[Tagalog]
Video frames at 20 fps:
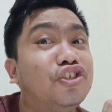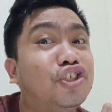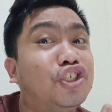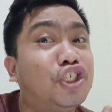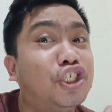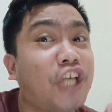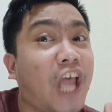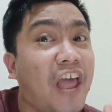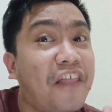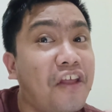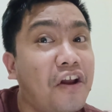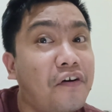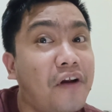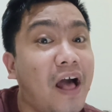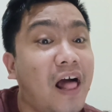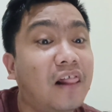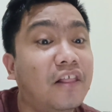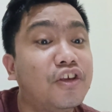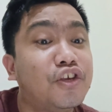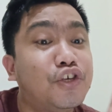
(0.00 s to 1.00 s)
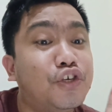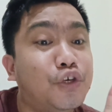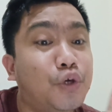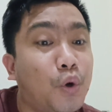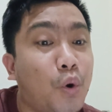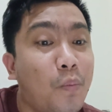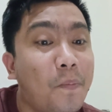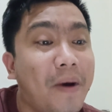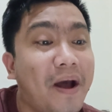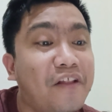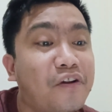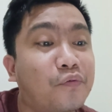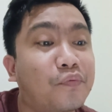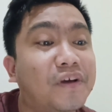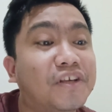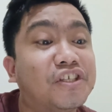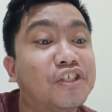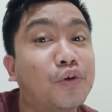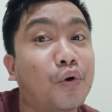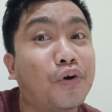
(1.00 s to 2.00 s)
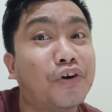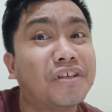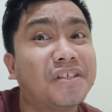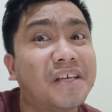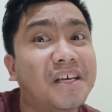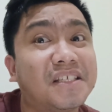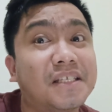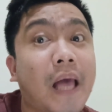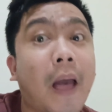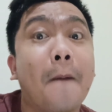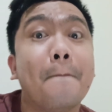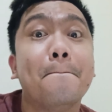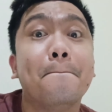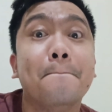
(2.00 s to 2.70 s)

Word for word: general human resources